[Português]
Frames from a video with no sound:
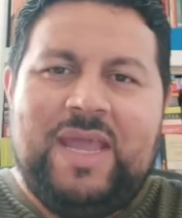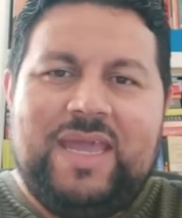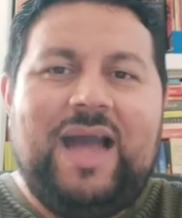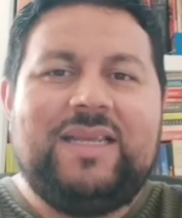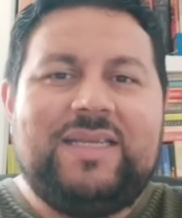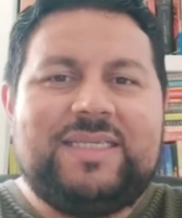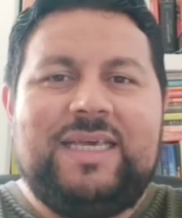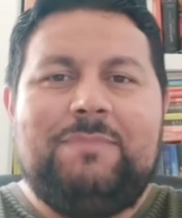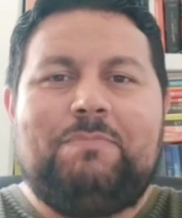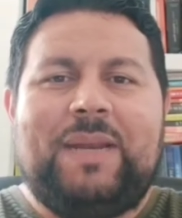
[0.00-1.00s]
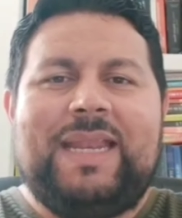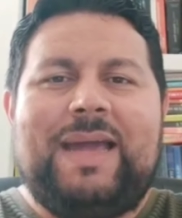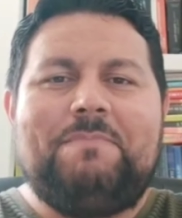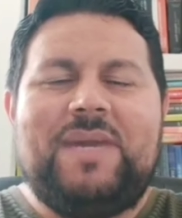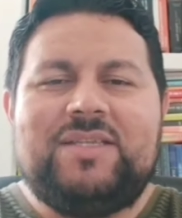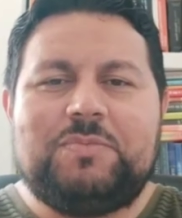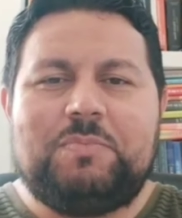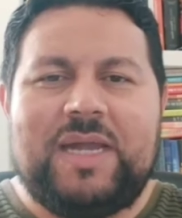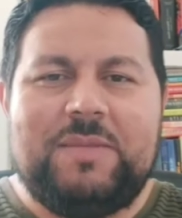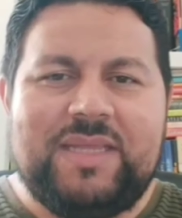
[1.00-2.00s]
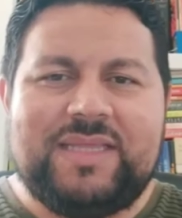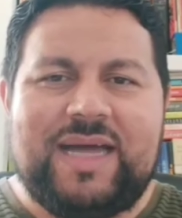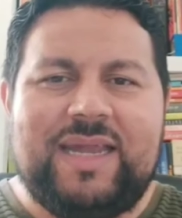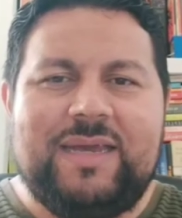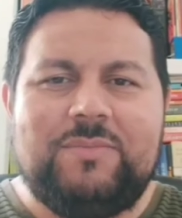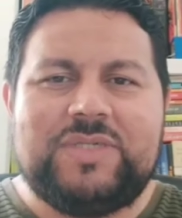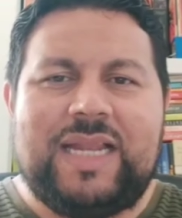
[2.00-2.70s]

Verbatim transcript: E ali sim, plenamente experimentaremos.